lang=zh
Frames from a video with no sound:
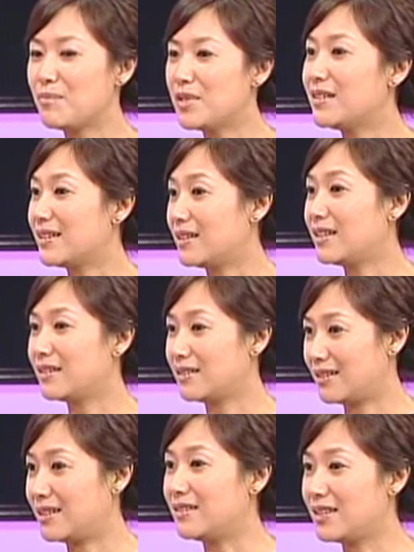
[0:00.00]
们的理念
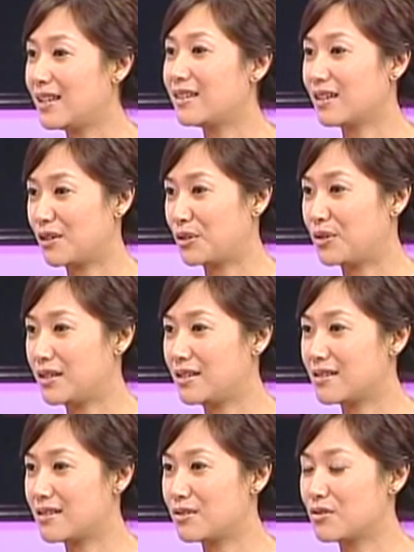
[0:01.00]
理念很有
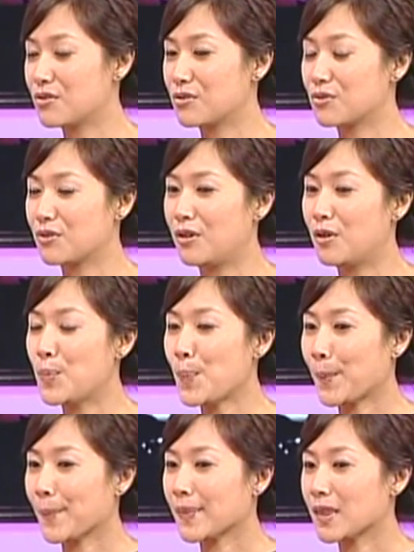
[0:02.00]
意思，就是说，
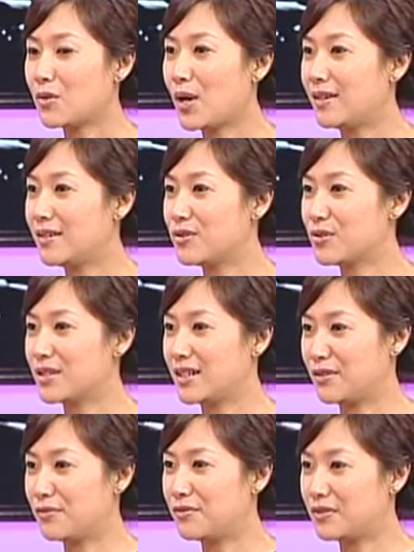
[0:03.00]
快乐就是
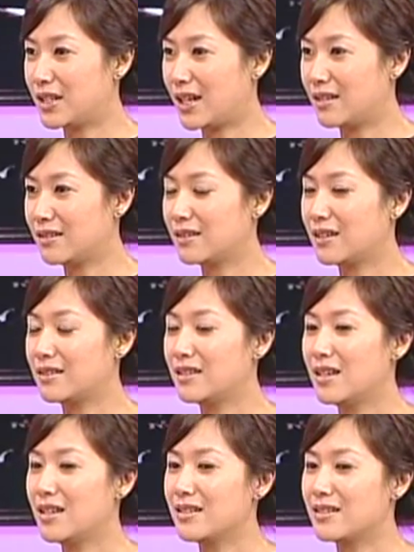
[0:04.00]
零负担，那
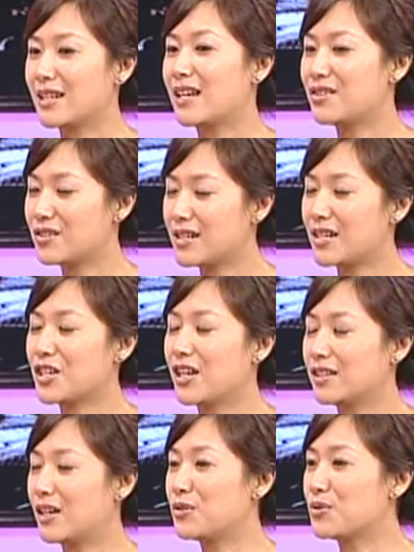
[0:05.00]
其实他是在
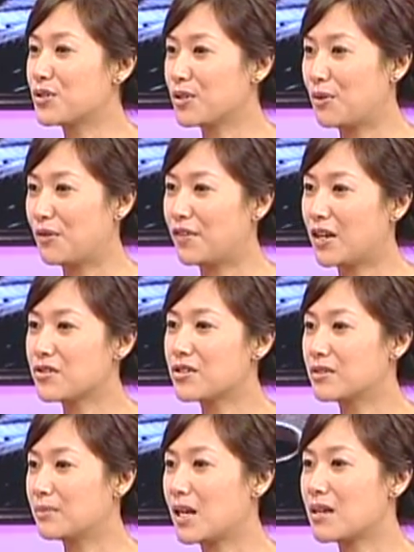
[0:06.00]
倡导一种生活方
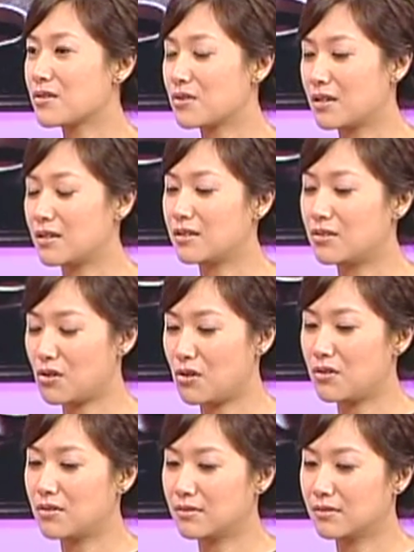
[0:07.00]
式嘛，所以就
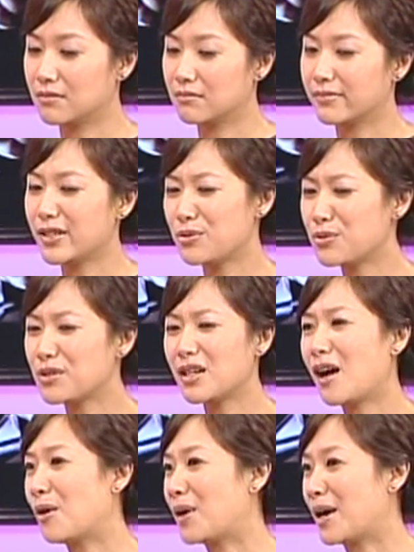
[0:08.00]
那就觉得
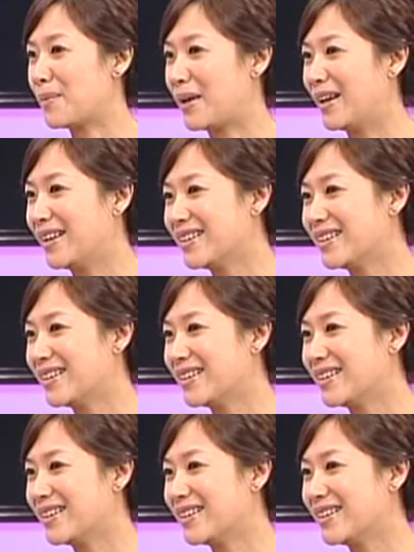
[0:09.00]
好玩吧，